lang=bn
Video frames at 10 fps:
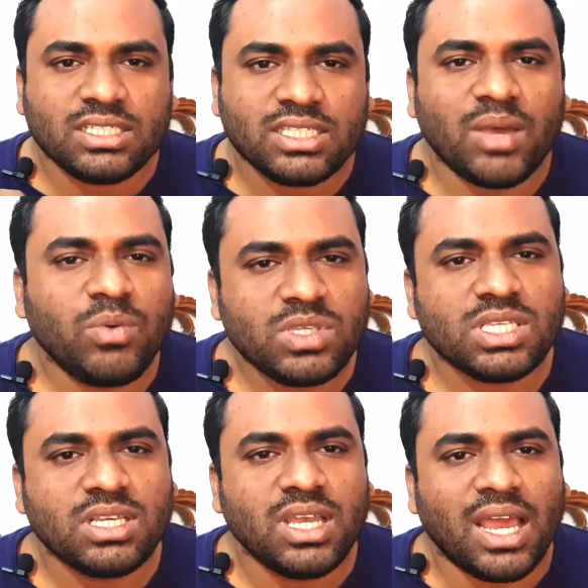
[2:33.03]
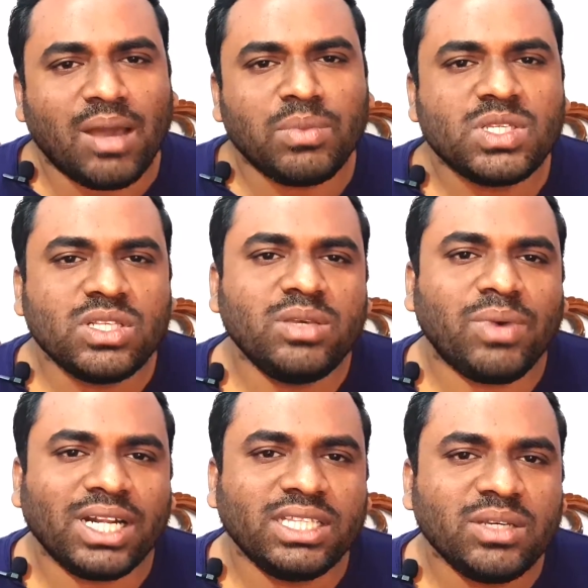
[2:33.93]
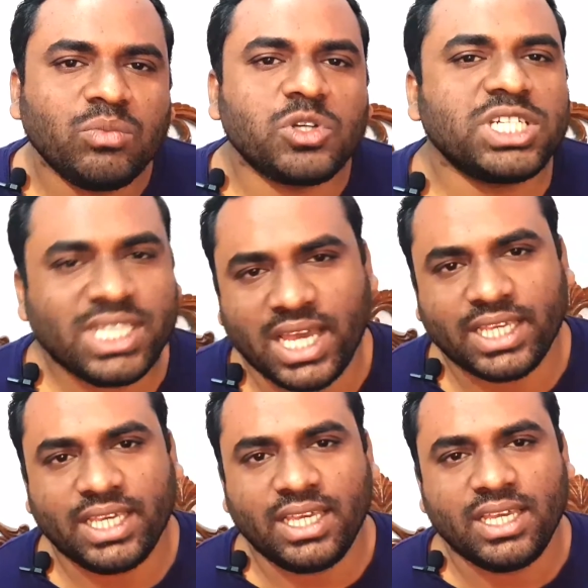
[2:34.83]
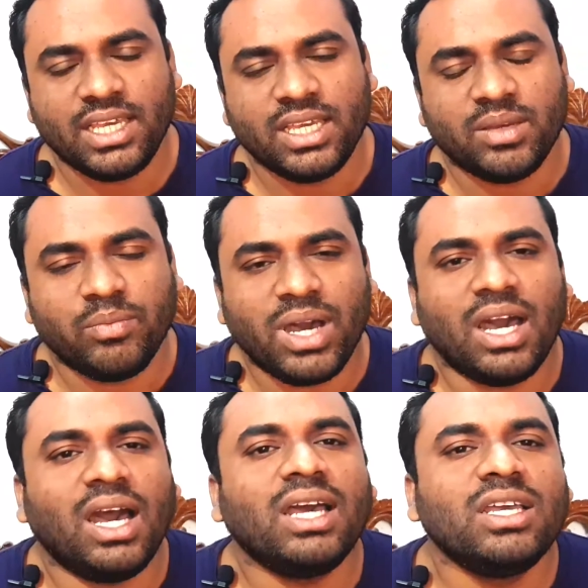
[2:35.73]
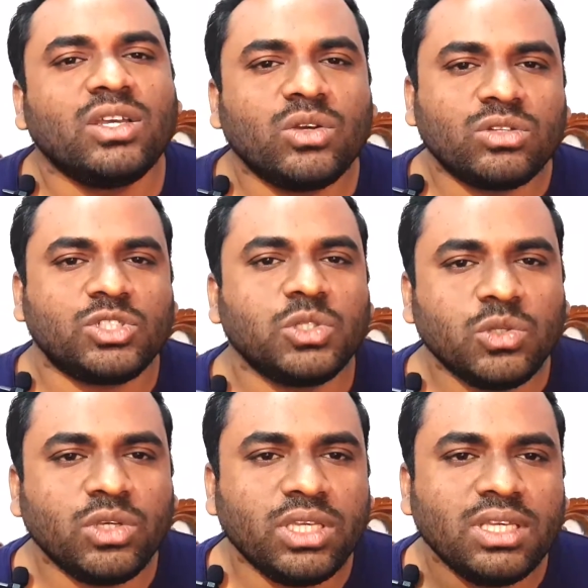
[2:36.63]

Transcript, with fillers: সাপোজ আমরা যদি বাড়িতে বসে থাকি বা শুধুই